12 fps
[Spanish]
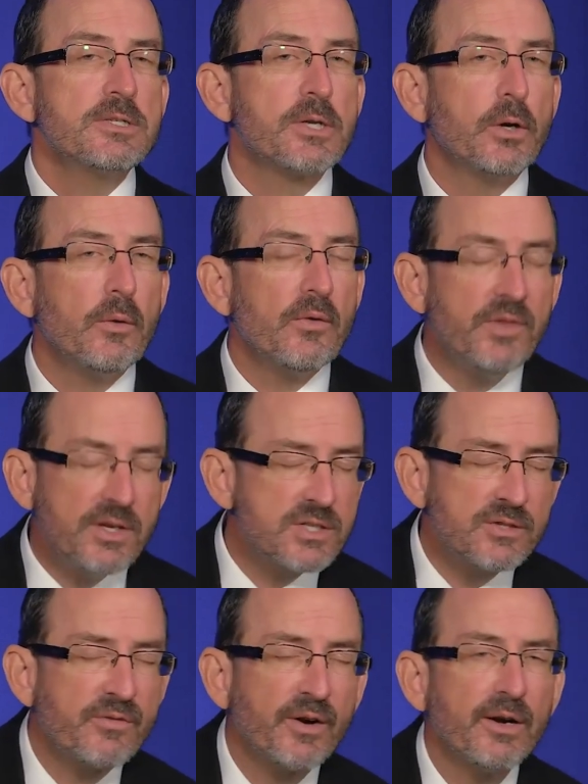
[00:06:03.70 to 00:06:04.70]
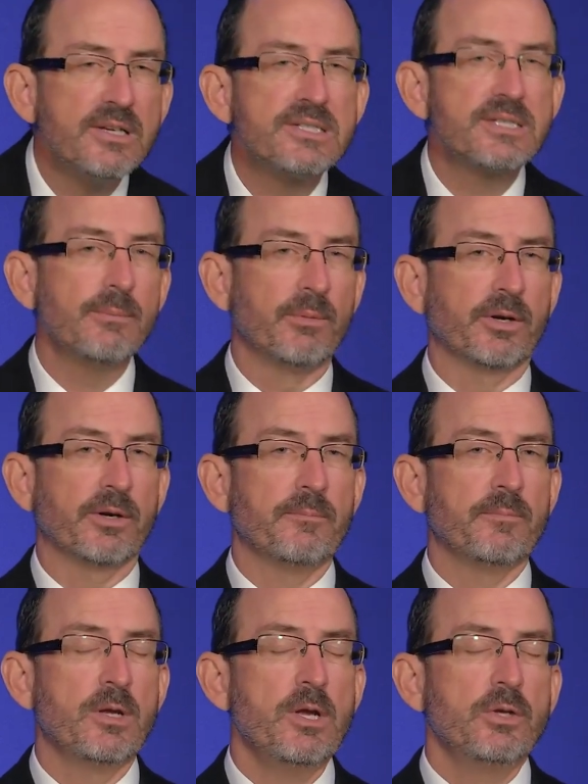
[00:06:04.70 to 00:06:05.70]
Esto es muy similar a lo
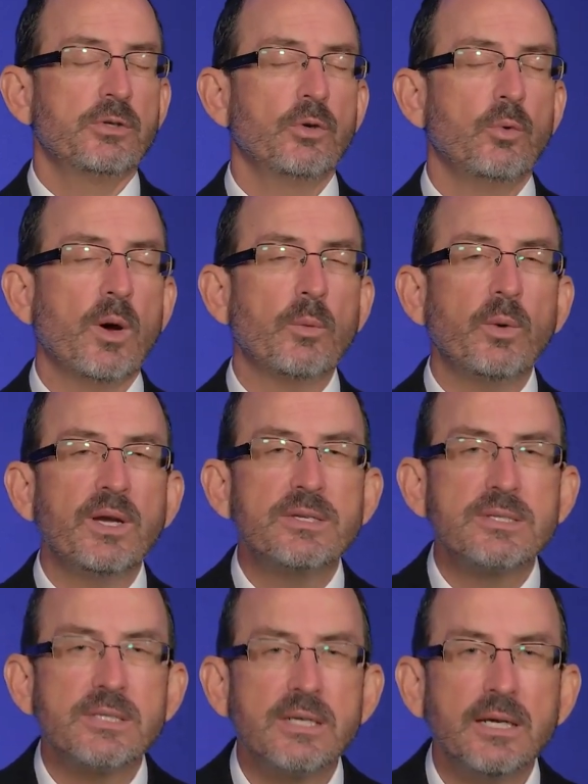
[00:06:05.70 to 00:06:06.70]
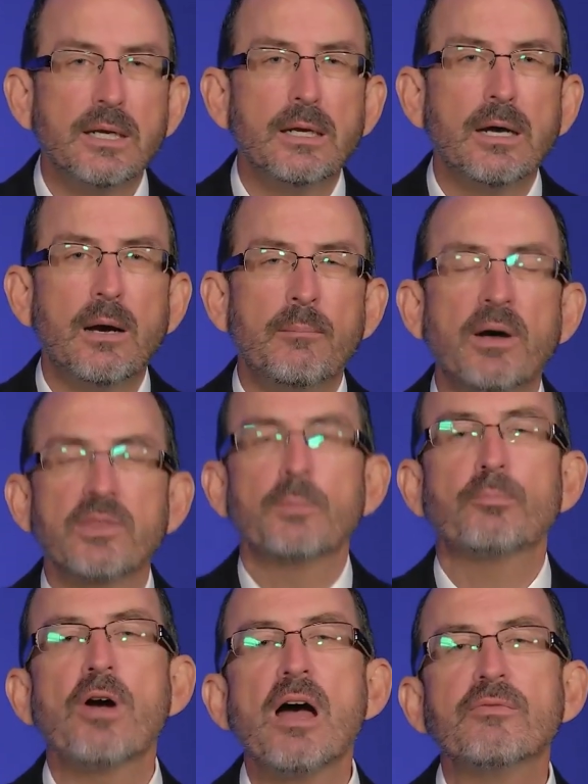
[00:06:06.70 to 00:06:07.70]
que vemos entre los
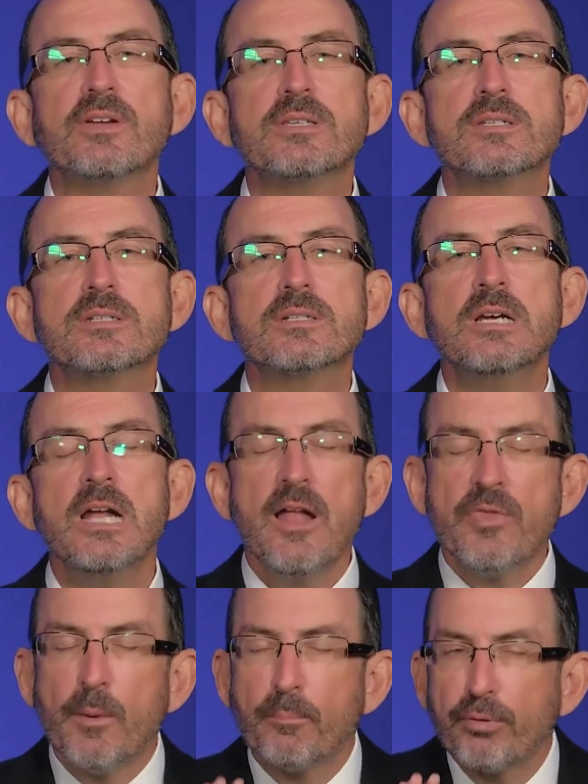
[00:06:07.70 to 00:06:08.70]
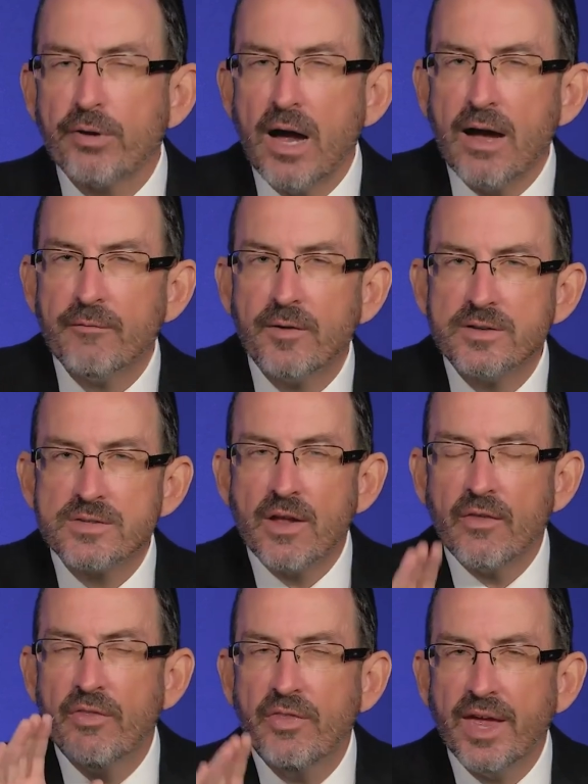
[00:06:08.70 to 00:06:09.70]
profetas. Los profetas,
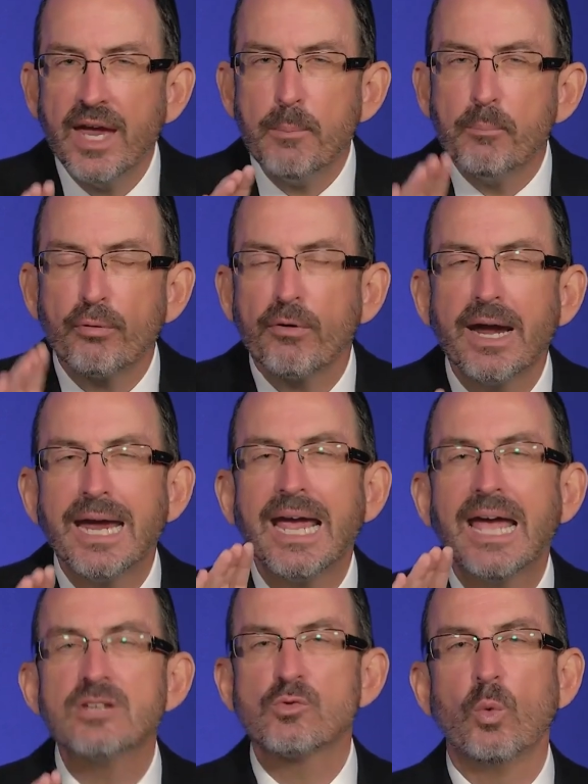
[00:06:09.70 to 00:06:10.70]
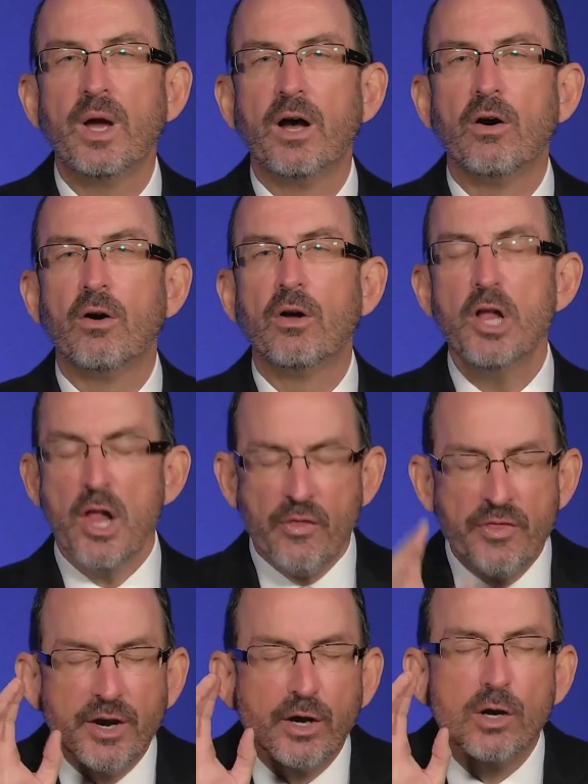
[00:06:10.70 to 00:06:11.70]
sus oraciones también, sus
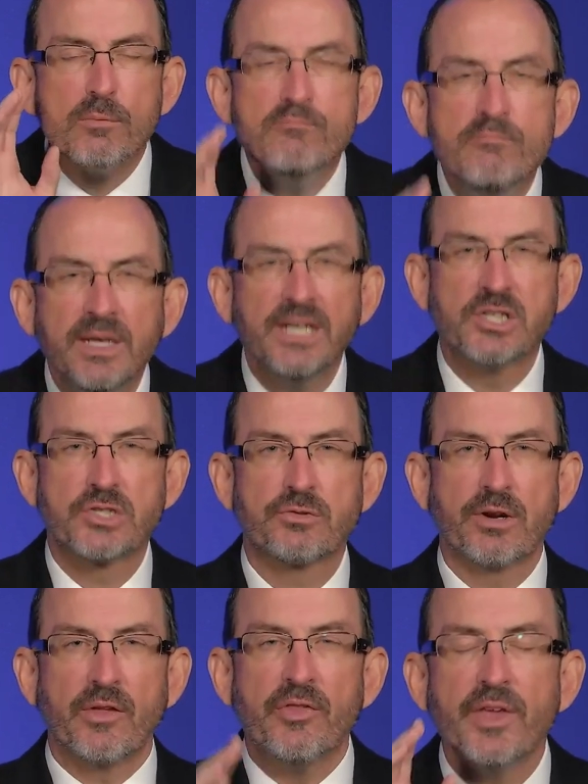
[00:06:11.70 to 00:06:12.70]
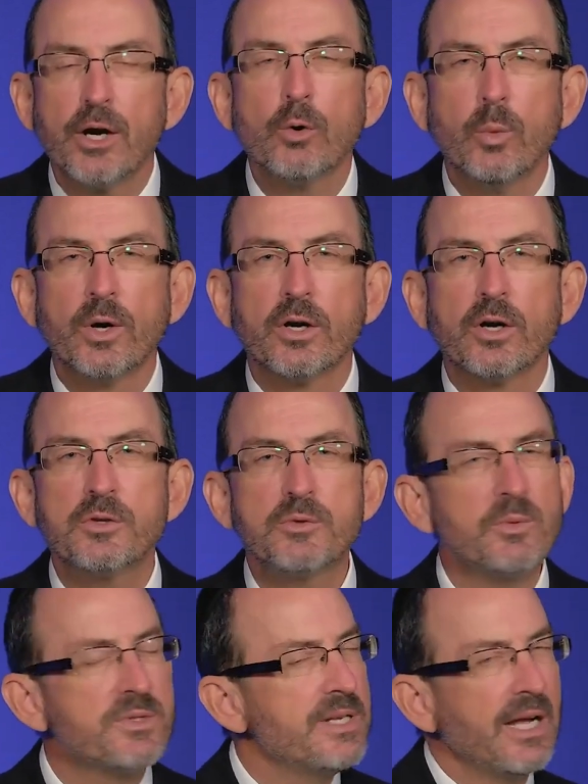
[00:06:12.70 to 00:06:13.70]
ministerios, sus palabras,
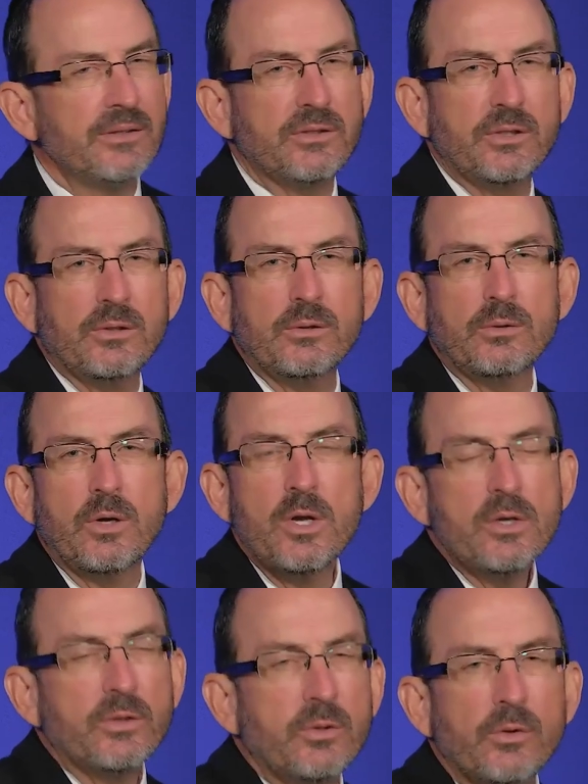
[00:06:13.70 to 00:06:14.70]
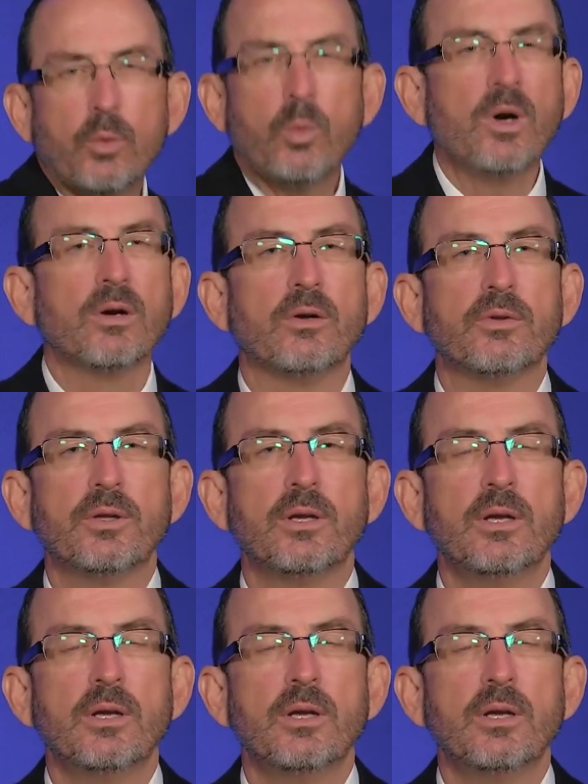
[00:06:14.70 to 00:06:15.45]
no eran para el mundo,